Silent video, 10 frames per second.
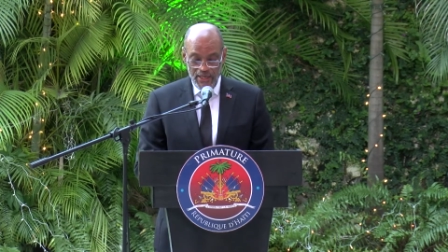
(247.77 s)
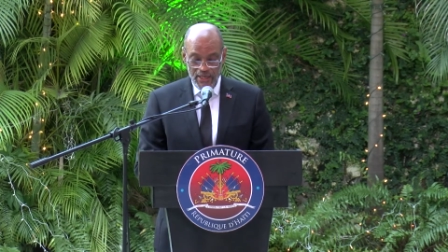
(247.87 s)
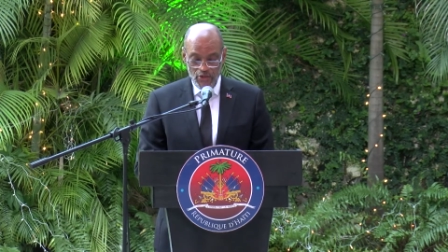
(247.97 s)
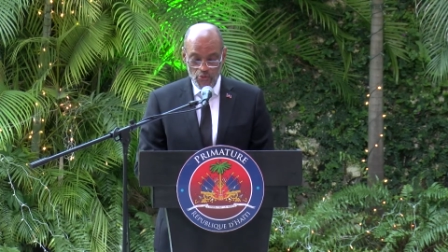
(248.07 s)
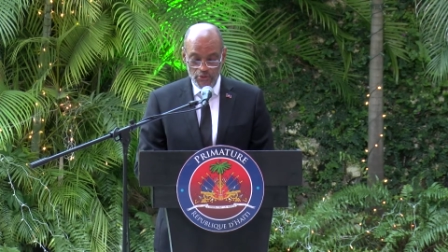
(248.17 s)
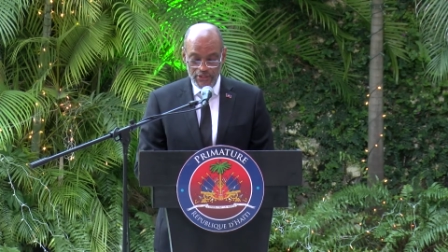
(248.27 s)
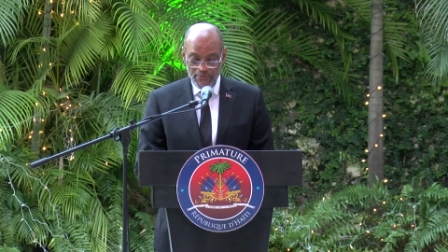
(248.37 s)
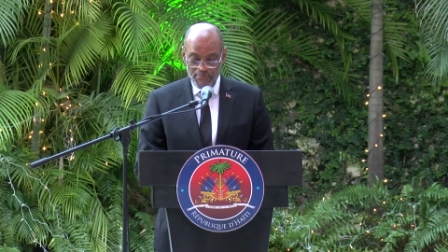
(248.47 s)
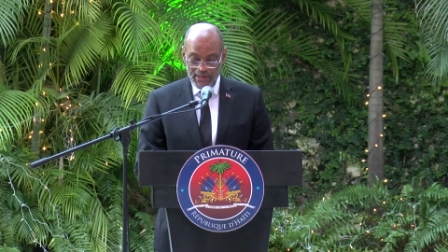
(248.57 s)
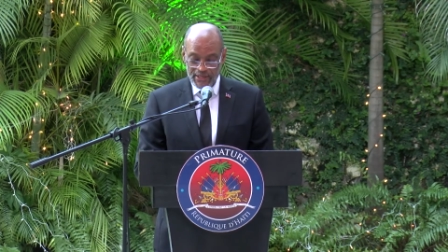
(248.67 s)
et ne me tiennent
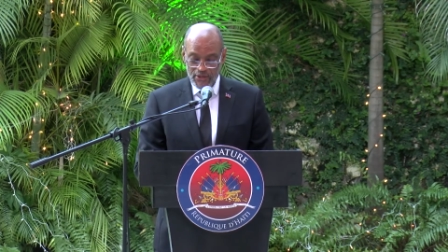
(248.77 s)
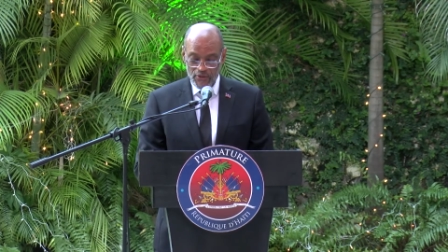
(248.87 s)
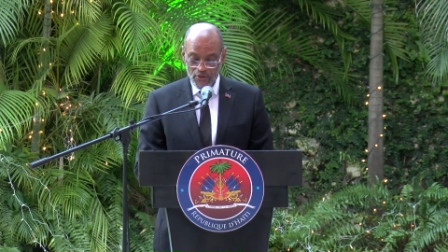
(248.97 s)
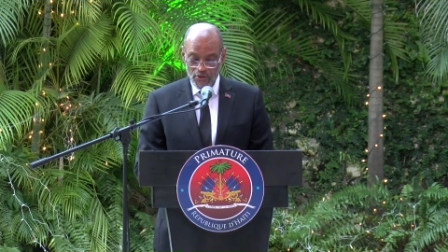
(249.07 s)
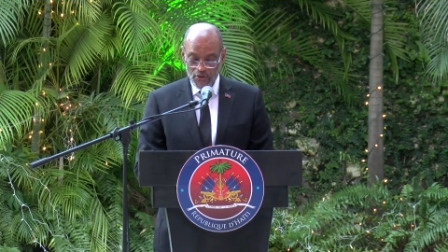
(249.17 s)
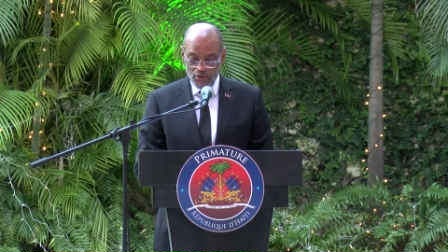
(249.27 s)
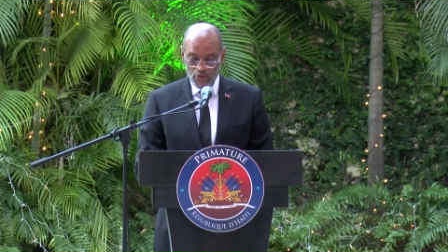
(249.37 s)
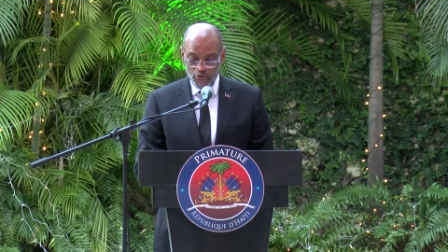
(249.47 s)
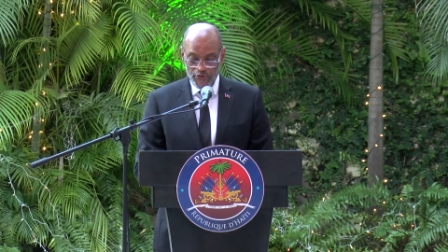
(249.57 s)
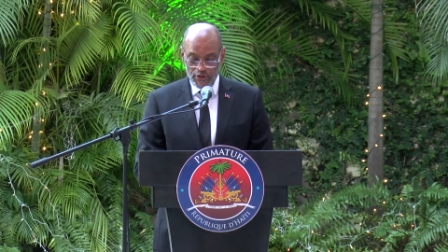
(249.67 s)
pas rigueur
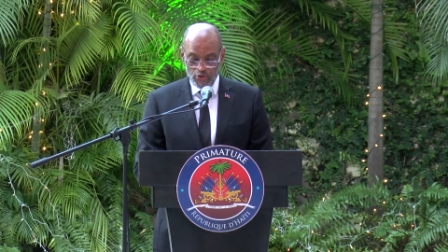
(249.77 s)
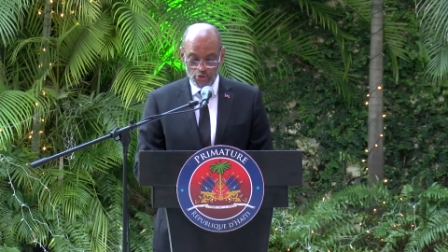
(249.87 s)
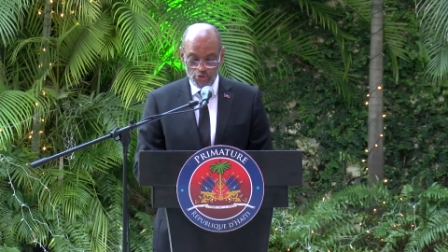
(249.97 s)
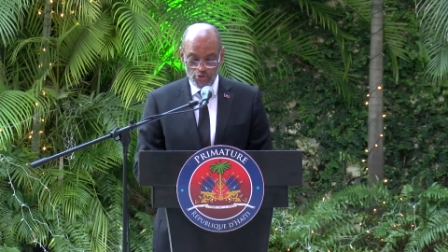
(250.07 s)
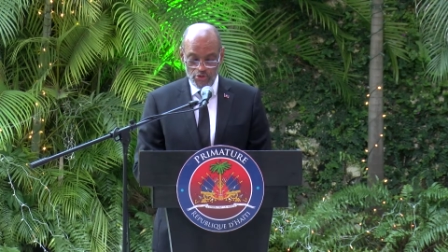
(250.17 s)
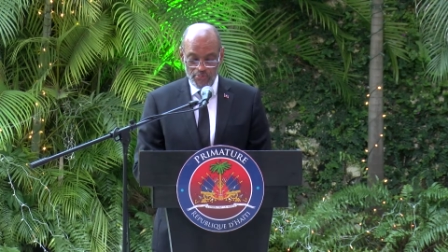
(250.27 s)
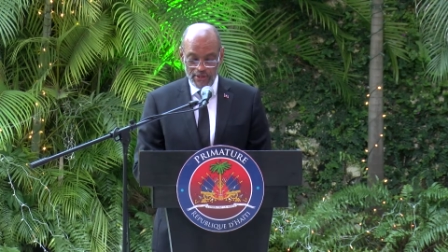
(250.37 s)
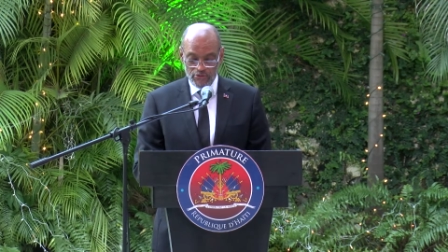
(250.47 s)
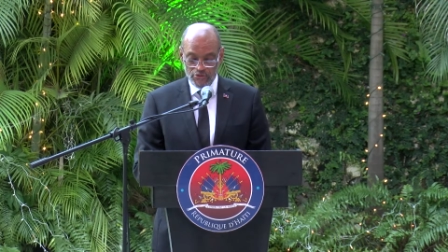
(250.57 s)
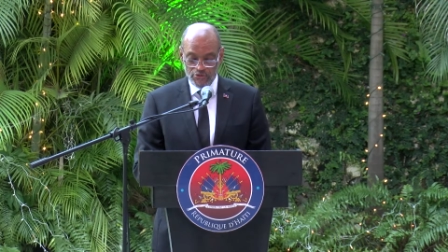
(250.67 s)
du fait que je ne suis pas
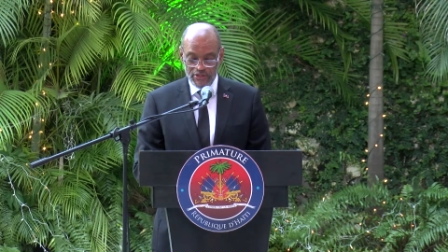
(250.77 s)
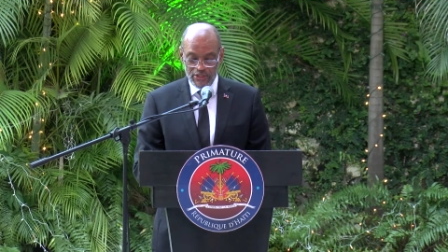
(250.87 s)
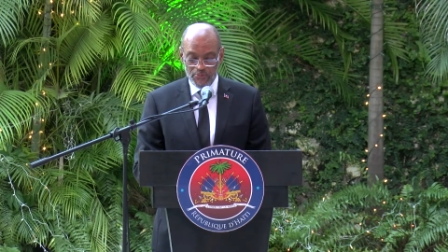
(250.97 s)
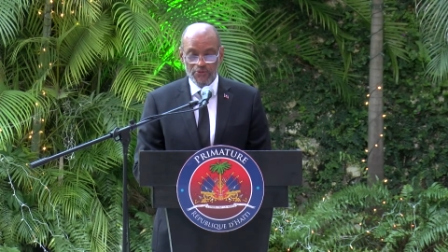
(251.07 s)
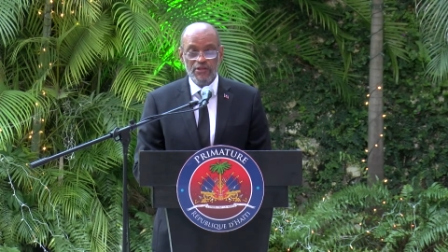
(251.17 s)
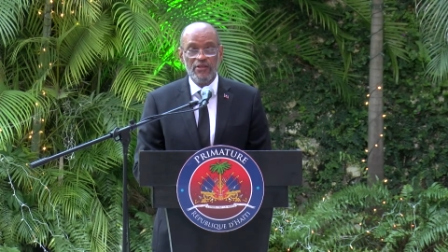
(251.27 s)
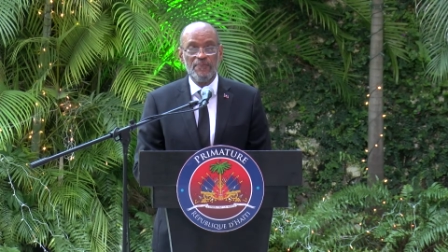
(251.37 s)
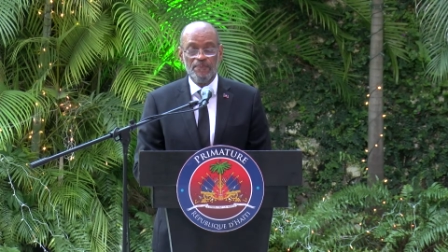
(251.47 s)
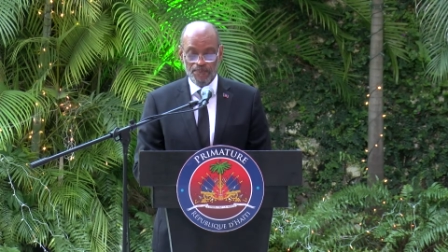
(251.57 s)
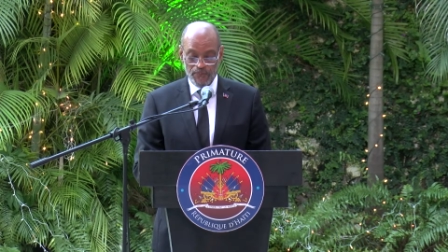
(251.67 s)
toujours
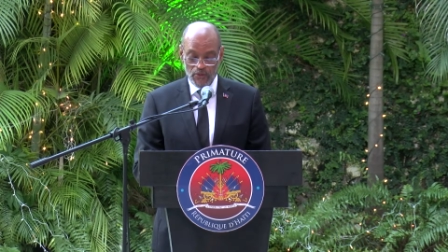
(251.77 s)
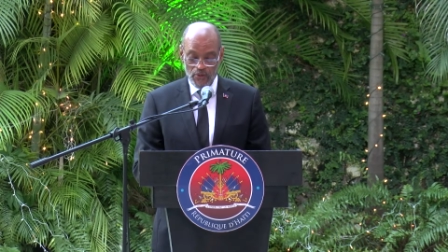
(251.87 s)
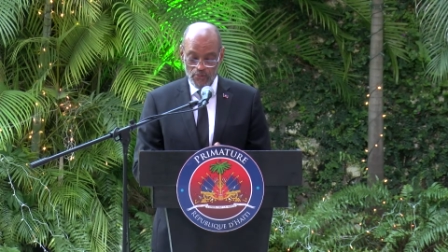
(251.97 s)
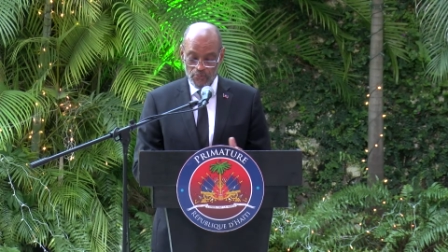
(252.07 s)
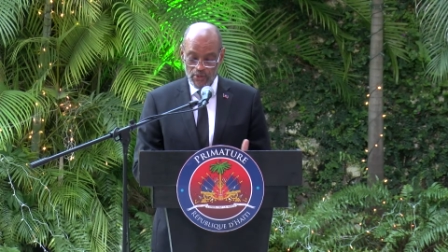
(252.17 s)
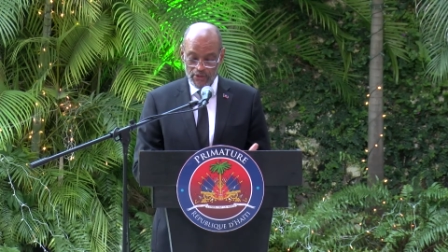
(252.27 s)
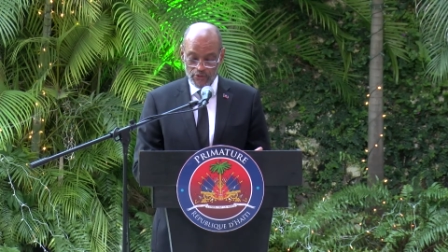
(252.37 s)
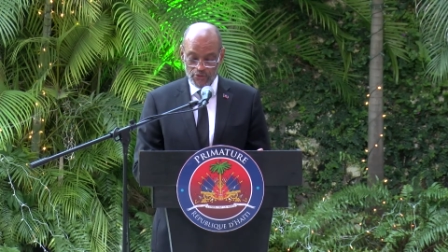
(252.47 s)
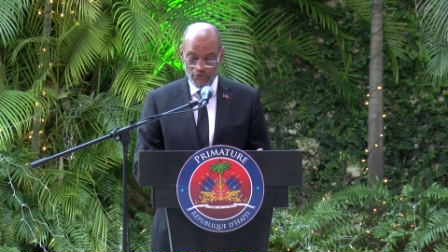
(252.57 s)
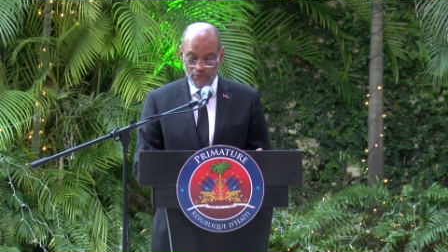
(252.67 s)
disponible pour les
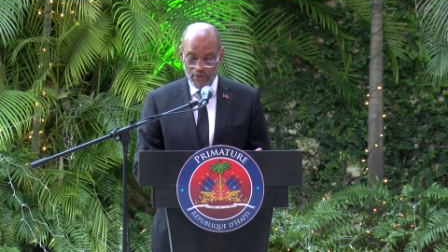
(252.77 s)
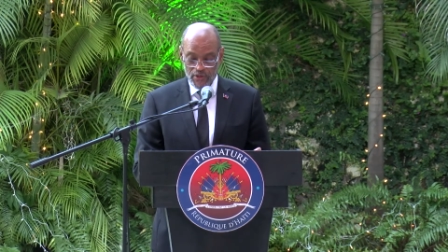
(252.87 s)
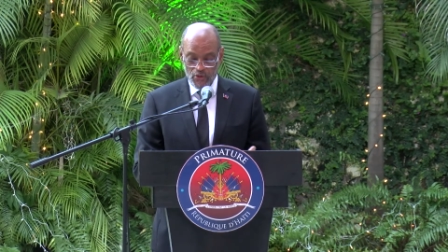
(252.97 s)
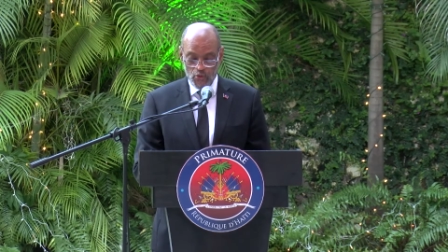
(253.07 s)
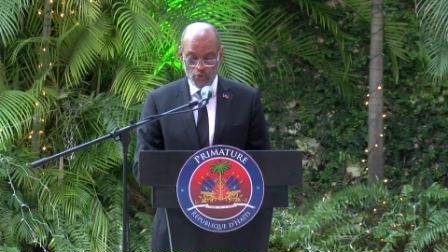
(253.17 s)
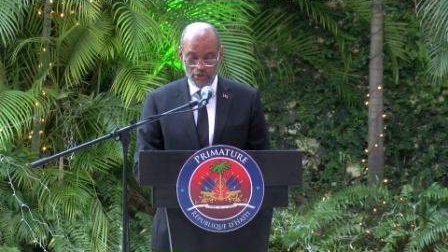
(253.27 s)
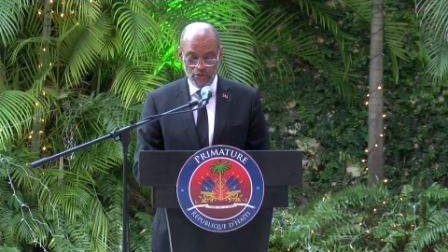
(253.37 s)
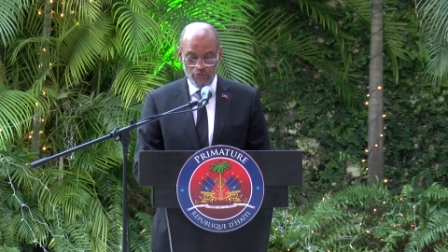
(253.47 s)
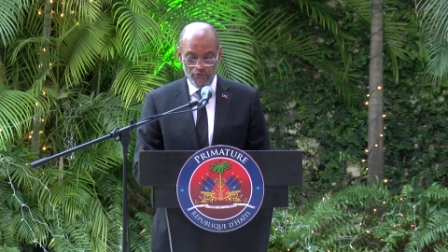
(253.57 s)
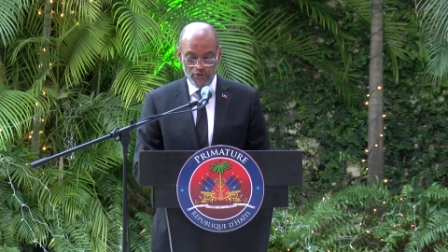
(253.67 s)
recevoir aussi
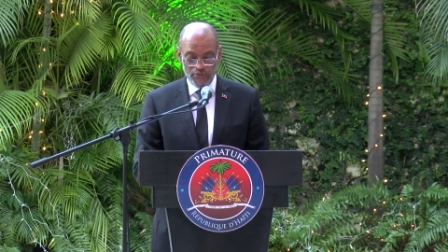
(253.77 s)
souvent que